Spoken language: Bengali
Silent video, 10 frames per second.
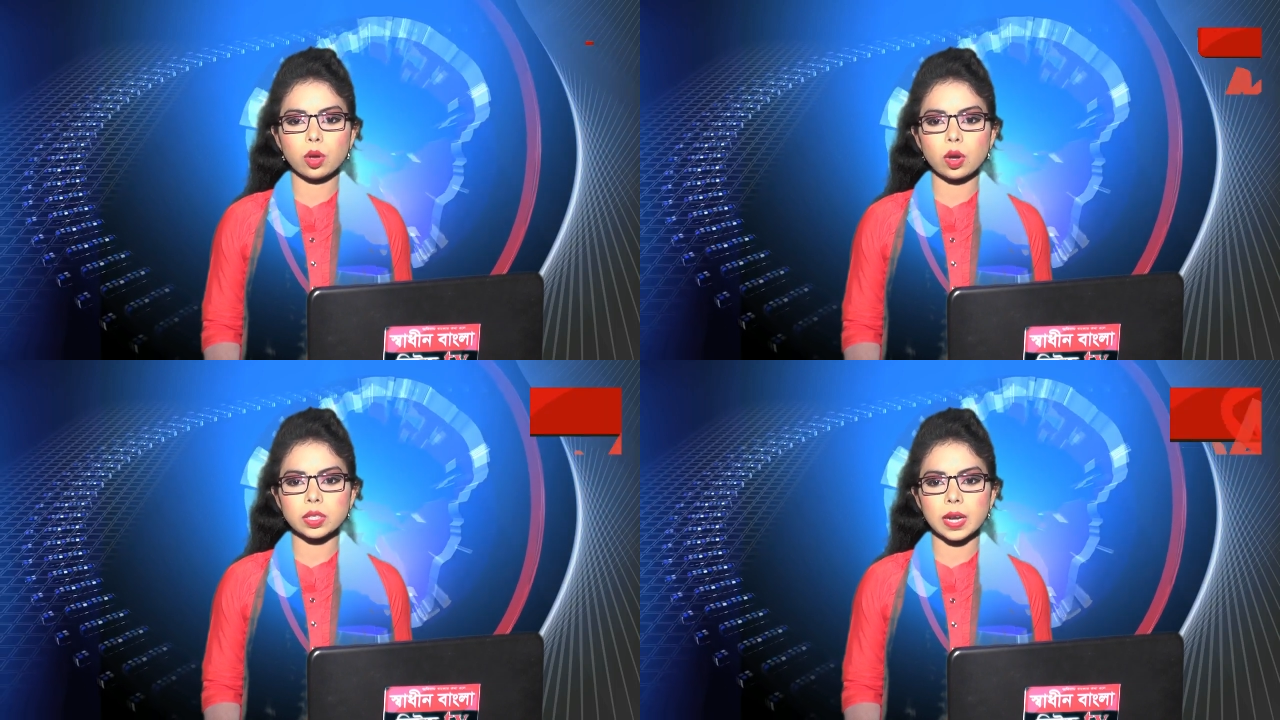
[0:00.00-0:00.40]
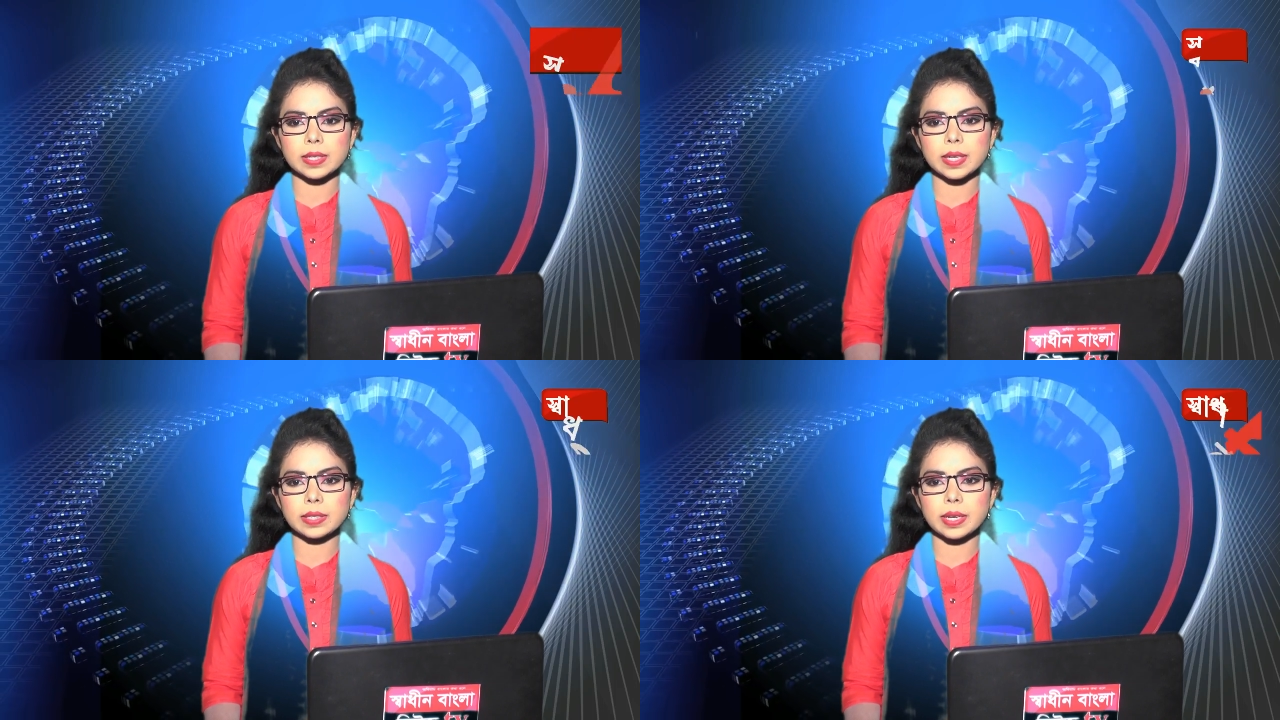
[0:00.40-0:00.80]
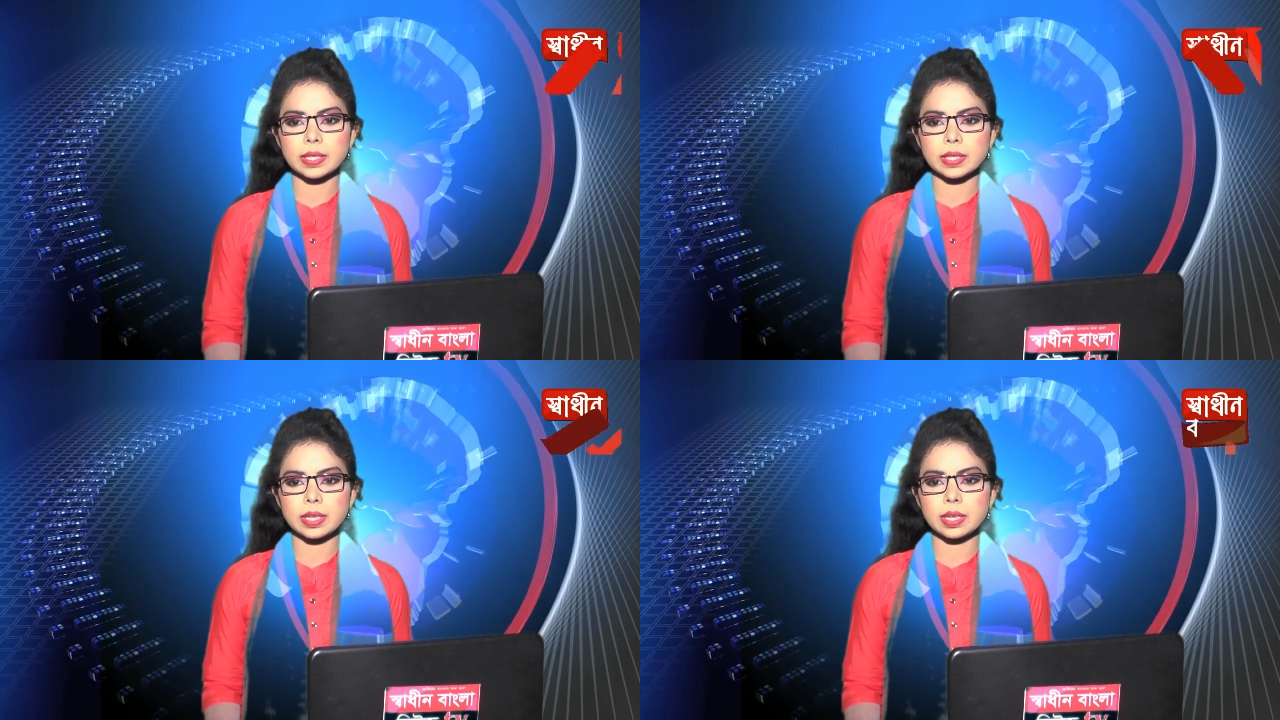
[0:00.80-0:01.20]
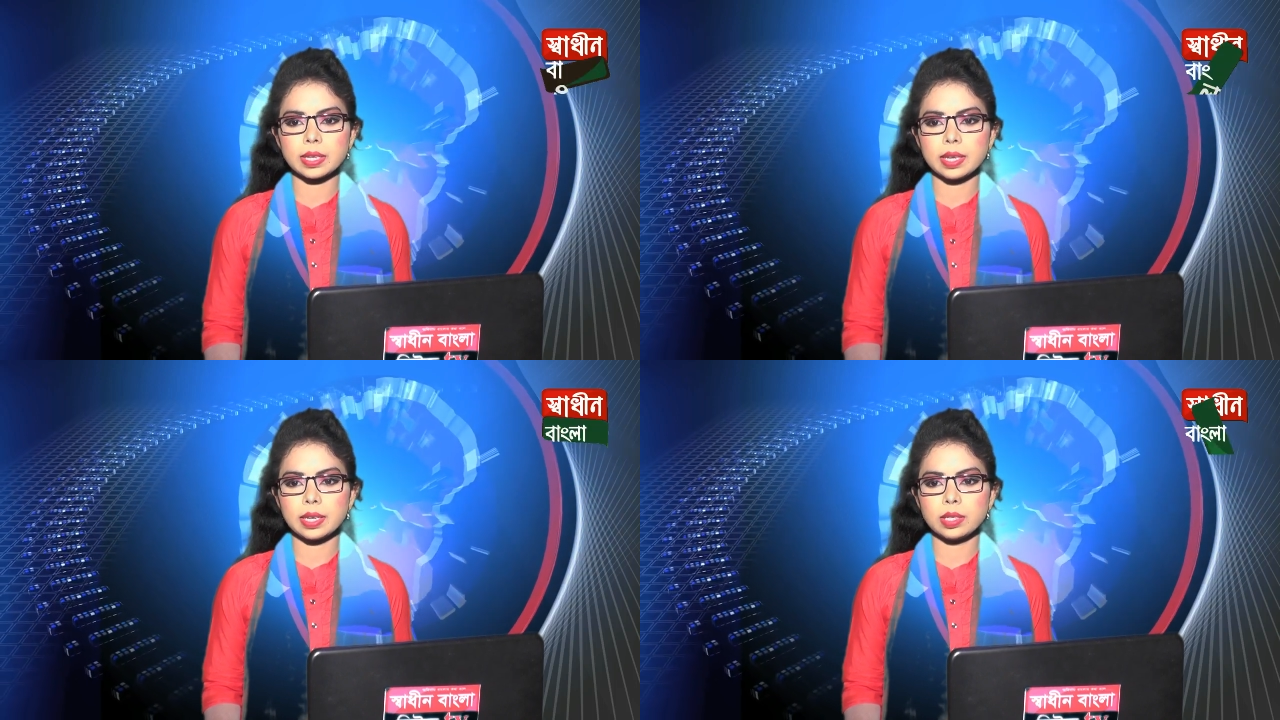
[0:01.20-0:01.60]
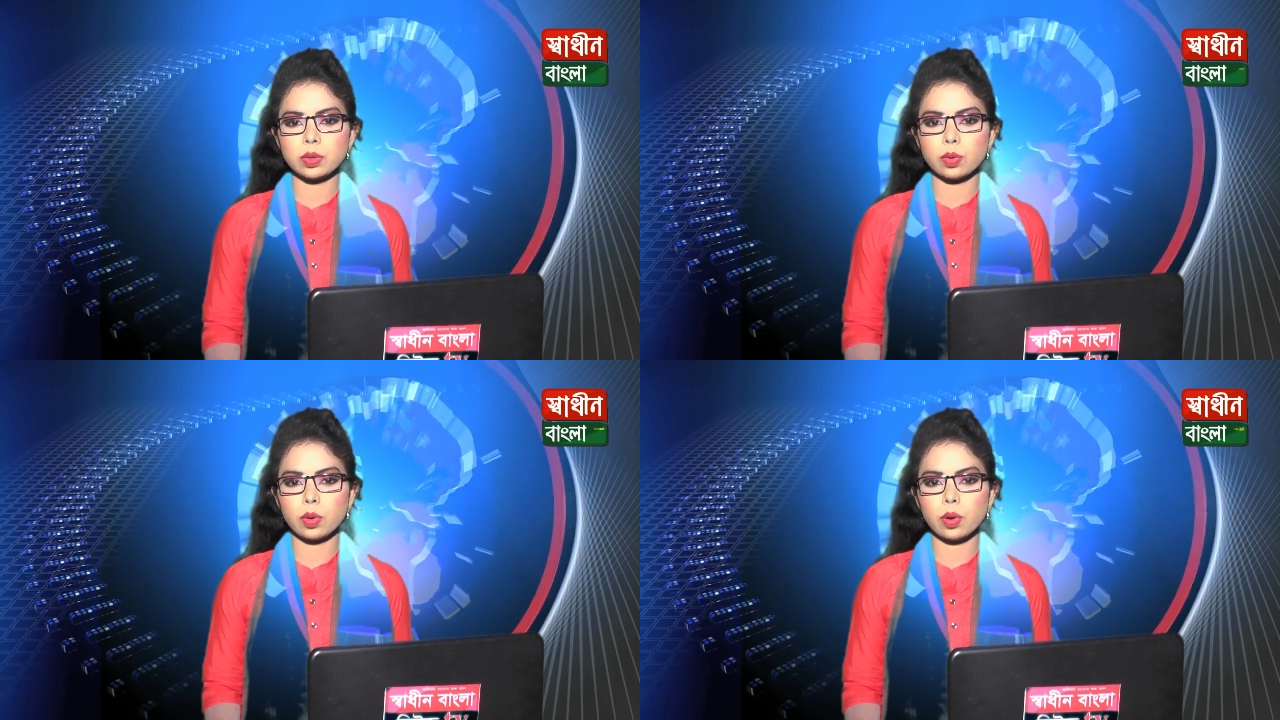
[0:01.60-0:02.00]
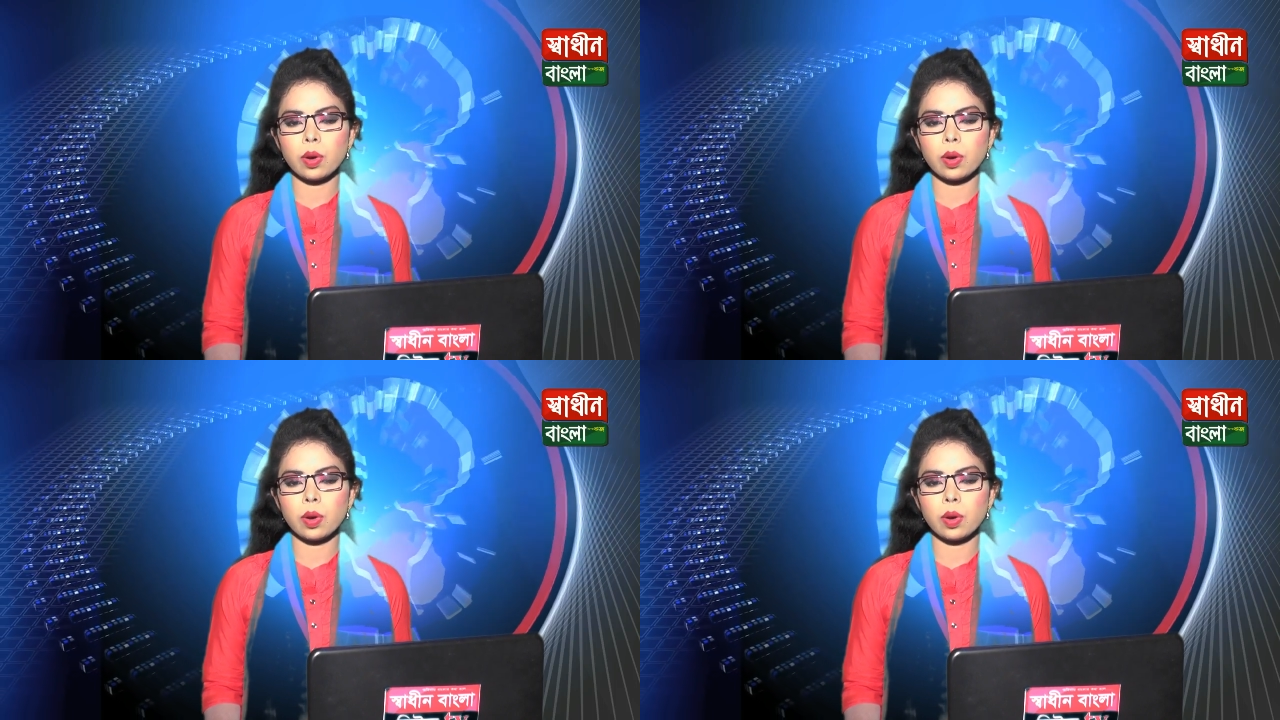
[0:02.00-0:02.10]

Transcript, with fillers: দশ হাজার টেস্টিং কিট ও